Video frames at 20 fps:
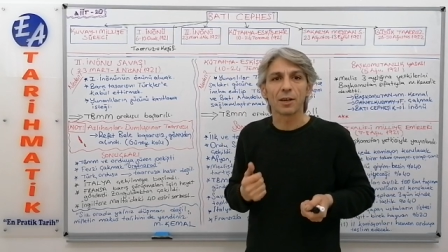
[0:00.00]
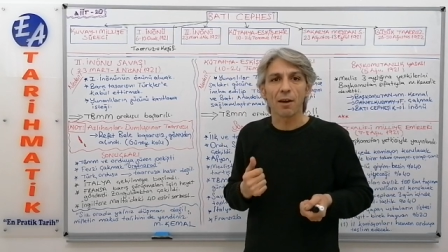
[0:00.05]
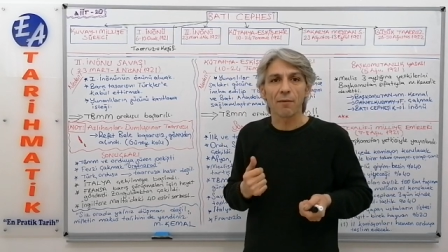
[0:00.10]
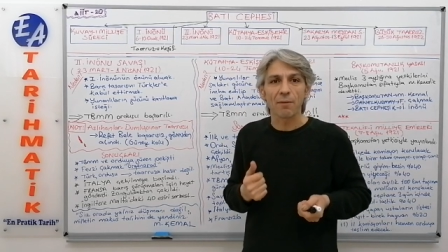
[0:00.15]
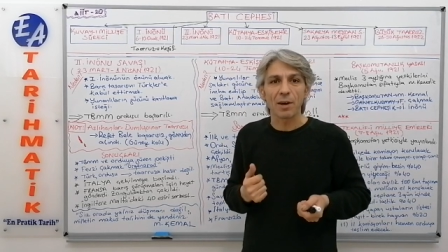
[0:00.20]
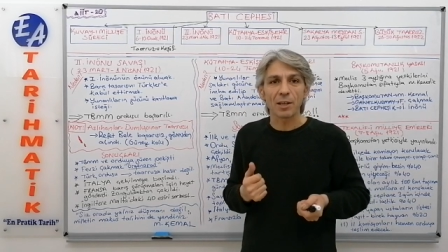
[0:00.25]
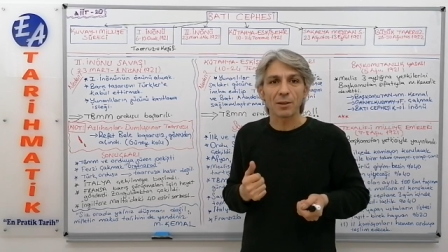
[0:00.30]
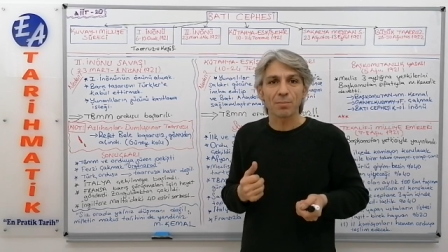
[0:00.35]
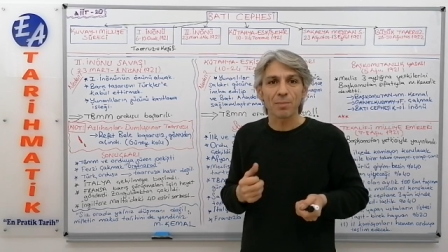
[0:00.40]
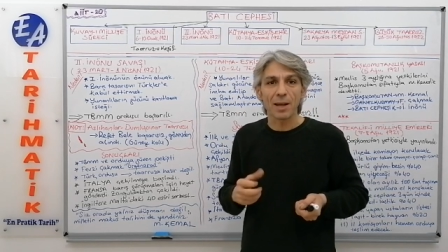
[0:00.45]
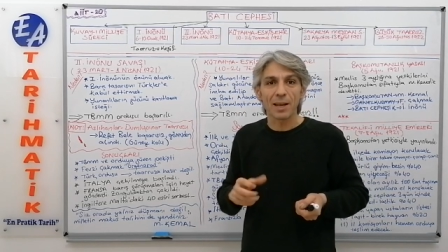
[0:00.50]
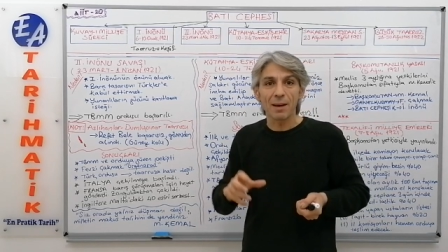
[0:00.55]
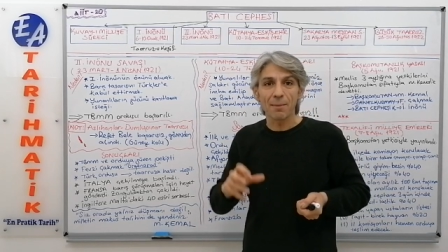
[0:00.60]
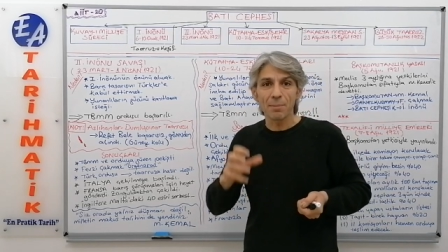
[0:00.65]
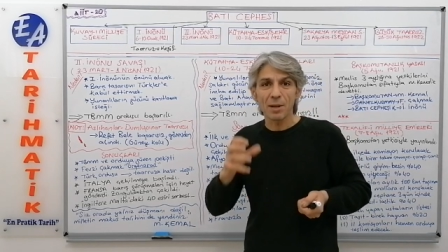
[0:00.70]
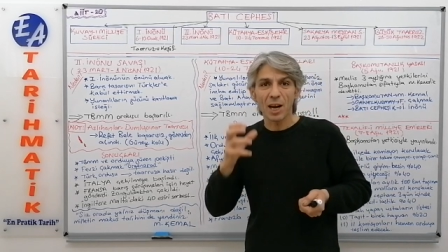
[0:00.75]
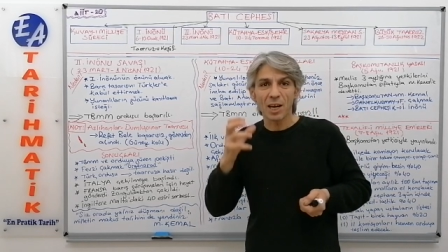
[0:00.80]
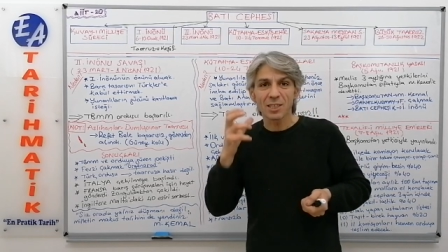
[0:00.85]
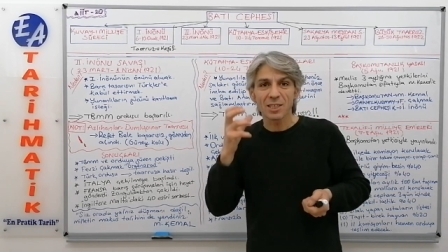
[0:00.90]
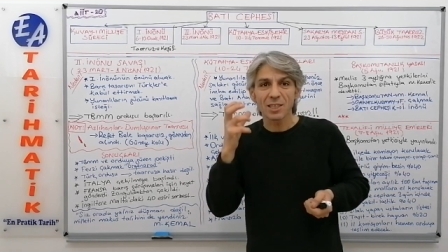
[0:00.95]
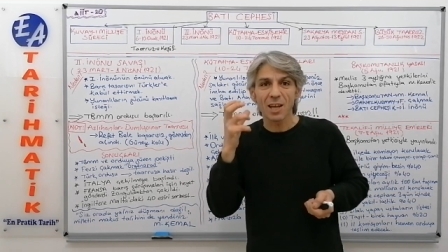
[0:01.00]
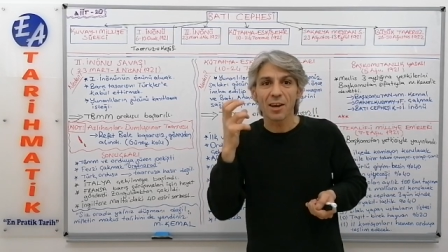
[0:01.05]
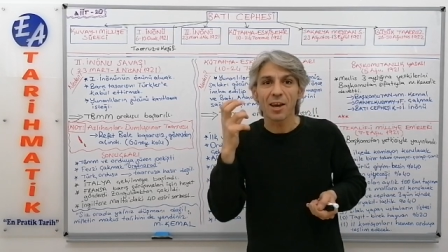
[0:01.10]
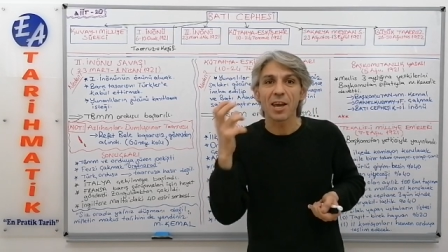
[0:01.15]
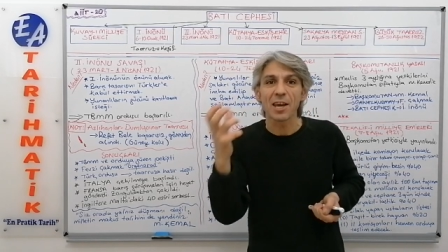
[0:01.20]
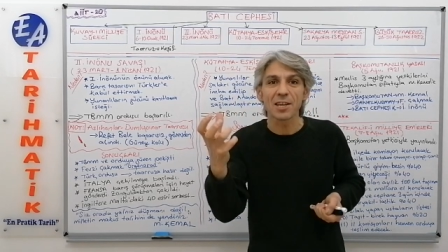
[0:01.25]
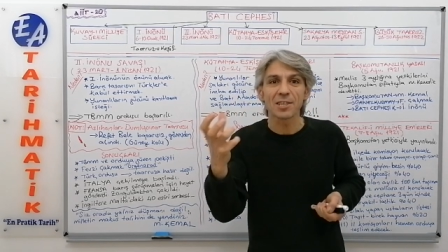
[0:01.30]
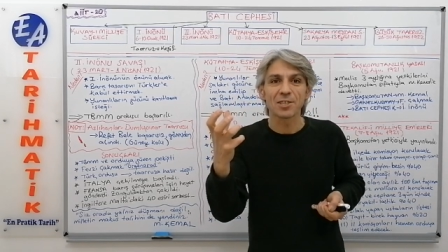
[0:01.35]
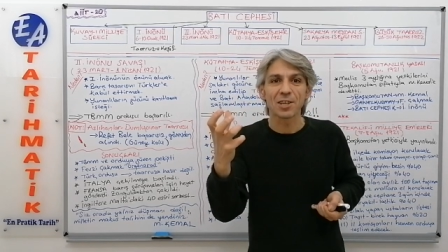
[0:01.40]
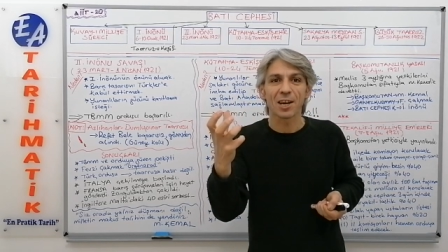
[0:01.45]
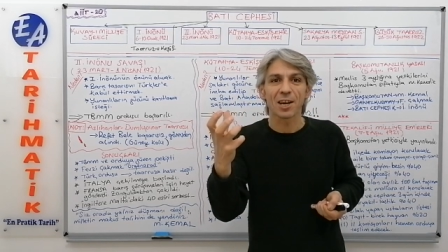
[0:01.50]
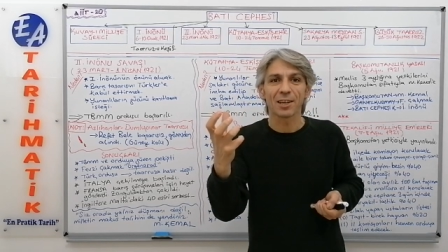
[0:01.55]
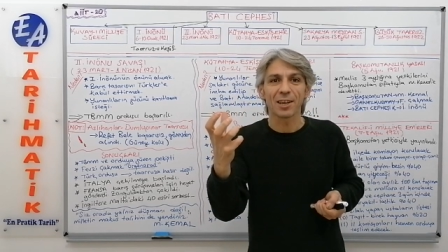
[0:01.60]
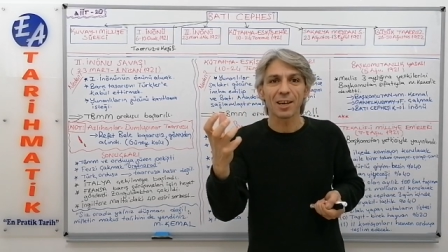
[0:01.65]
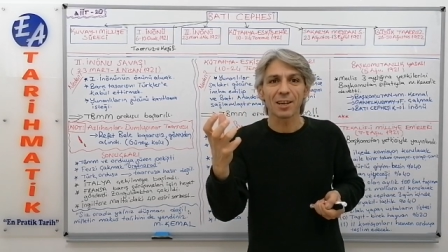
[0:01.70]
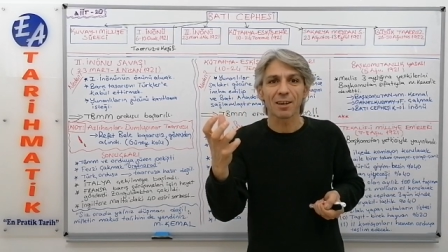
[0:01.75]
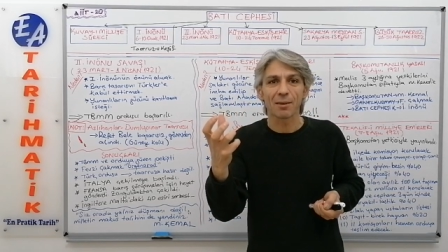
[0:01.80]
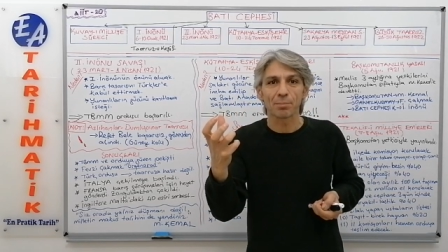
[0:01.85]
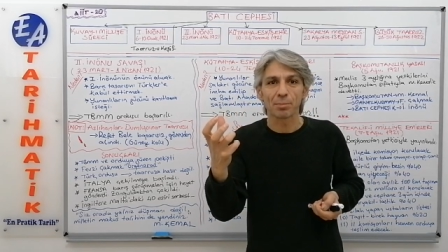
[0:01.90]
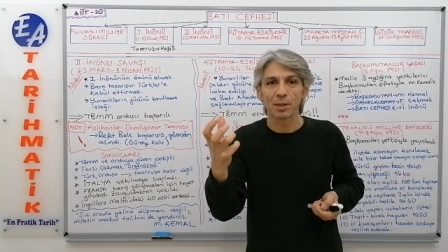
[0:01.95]
Refet Beyle biraz da
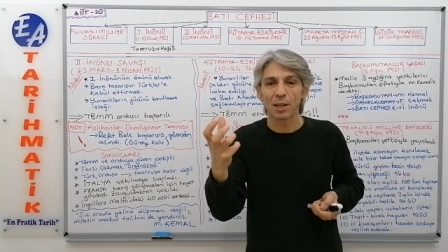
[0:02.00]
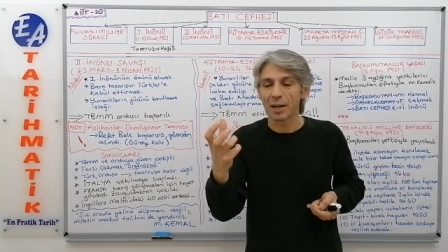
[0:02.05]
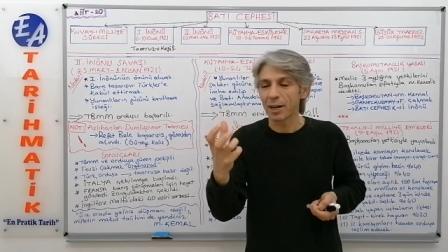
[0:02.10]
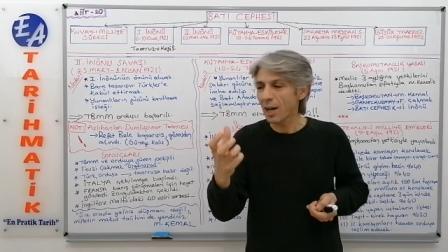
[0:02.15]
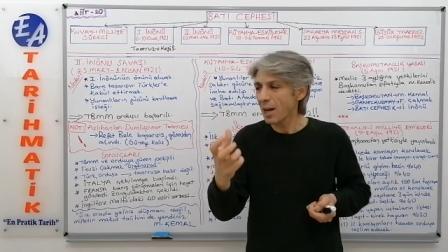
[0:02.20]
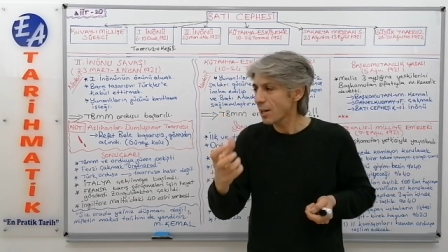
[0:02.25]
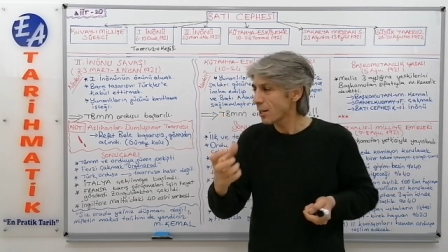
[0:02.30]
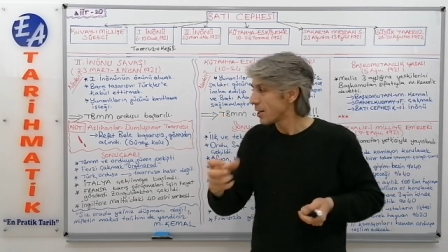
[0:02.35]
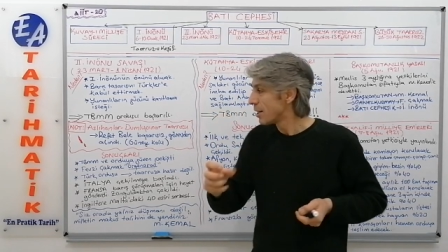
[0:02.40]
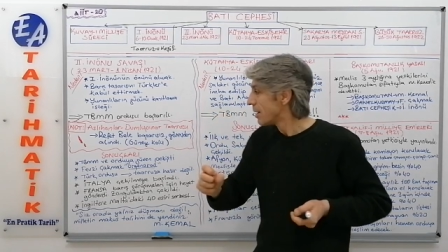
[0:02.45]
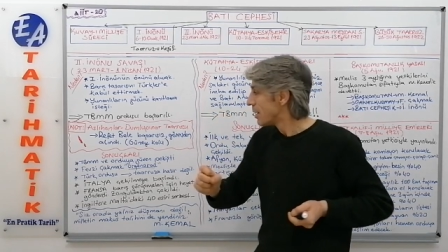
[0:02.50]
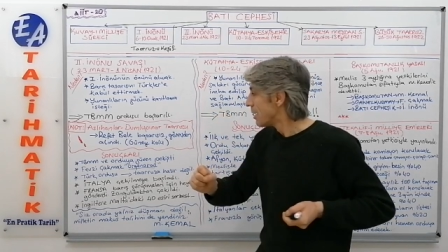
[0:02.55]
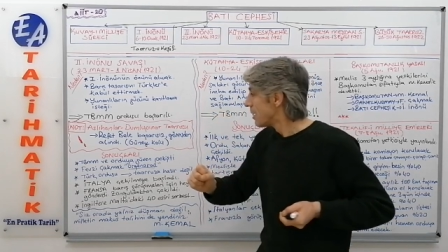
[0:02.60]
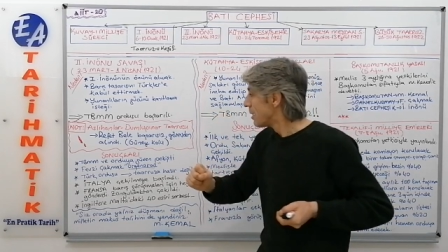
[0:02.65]
heyecana kapılarak